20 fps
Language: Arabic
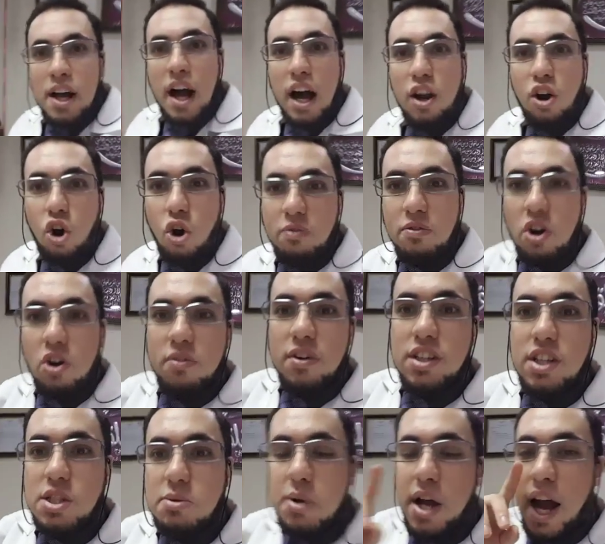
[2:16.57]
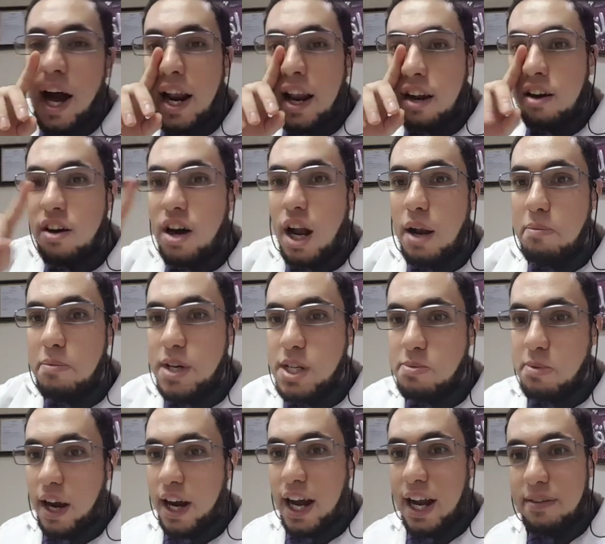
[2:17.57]
الحمى الروماتيزميه على القلب
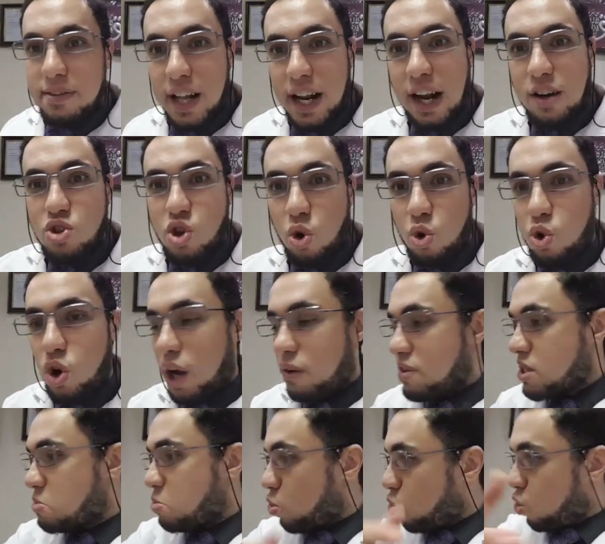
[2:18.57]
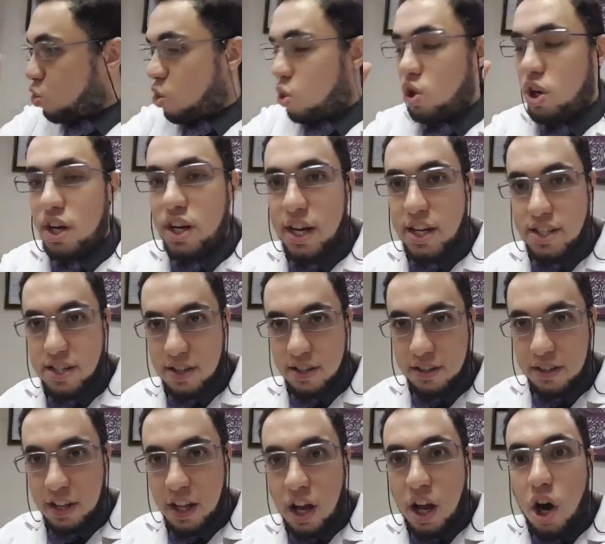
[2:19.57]
اسمع الكلام ده انا عاوز اقوله لك بس بقوله لكل الناس
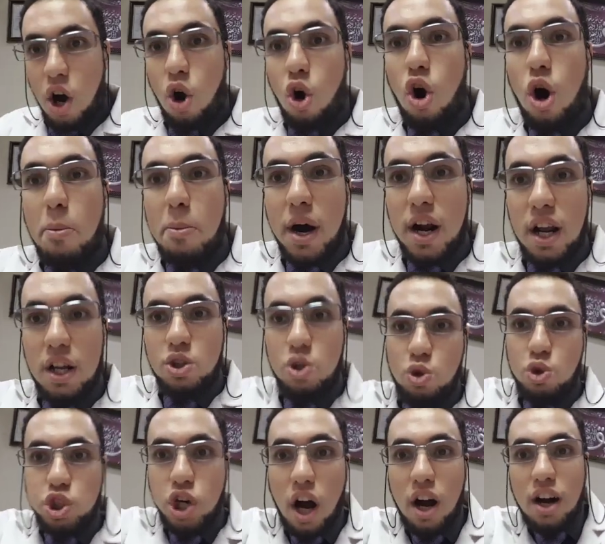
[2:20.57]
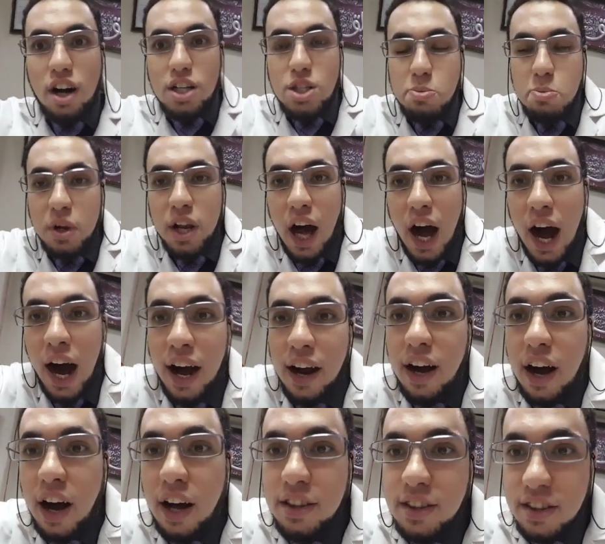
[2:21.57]
هو مرض يشخص
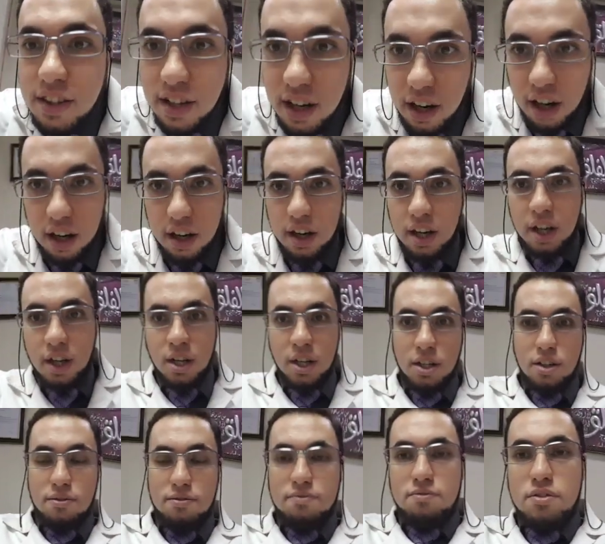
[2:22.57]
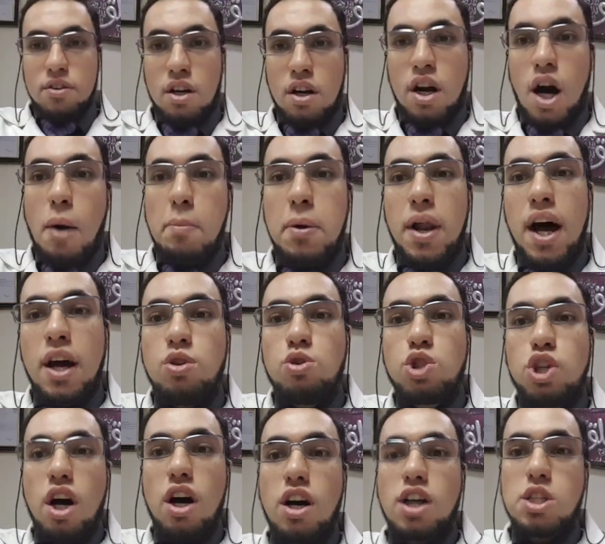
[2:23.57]
بالاعراض قبل ان
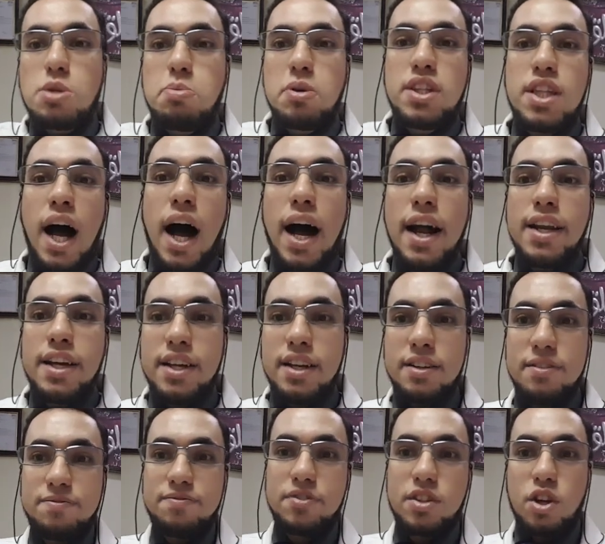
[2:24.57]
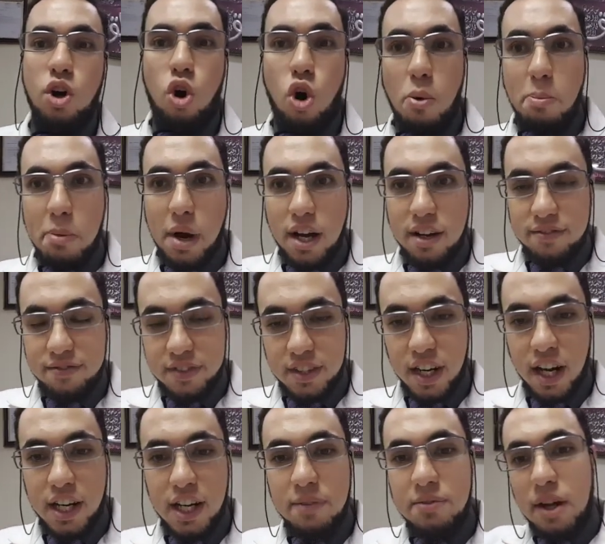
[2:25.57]
يشخص بالتحاليل حمى
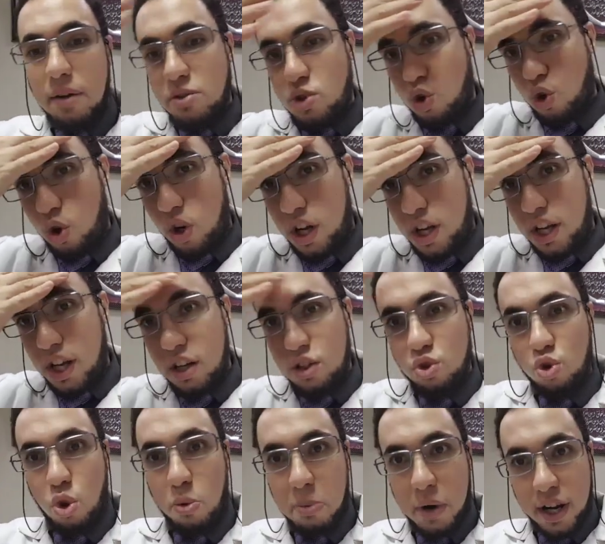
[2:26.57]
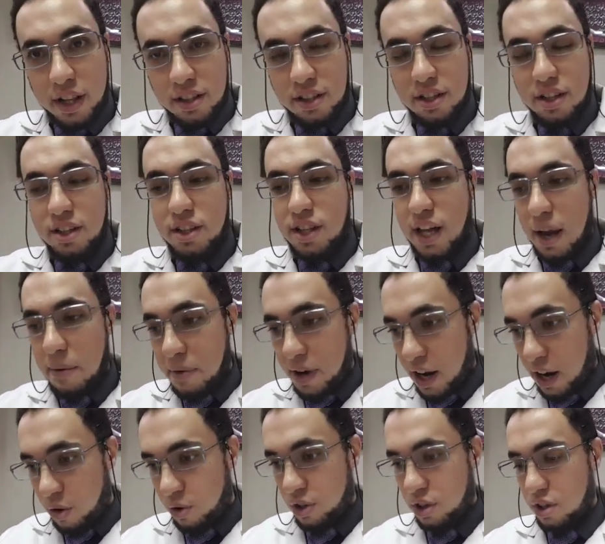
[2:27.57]
يعني يبدا بسخونيه دور برد التهاب
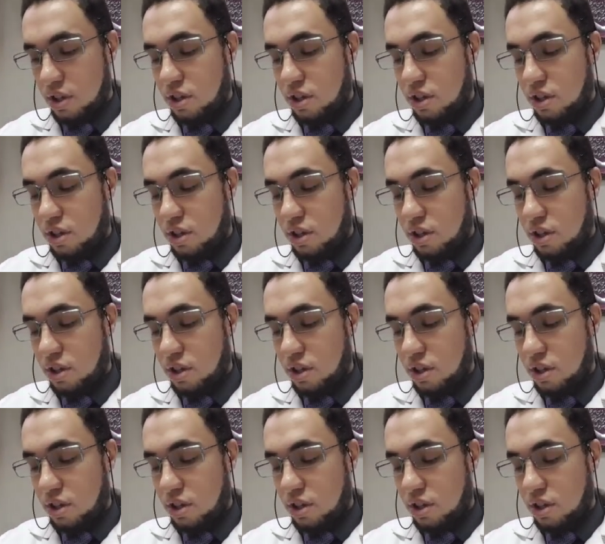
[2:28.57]
رئه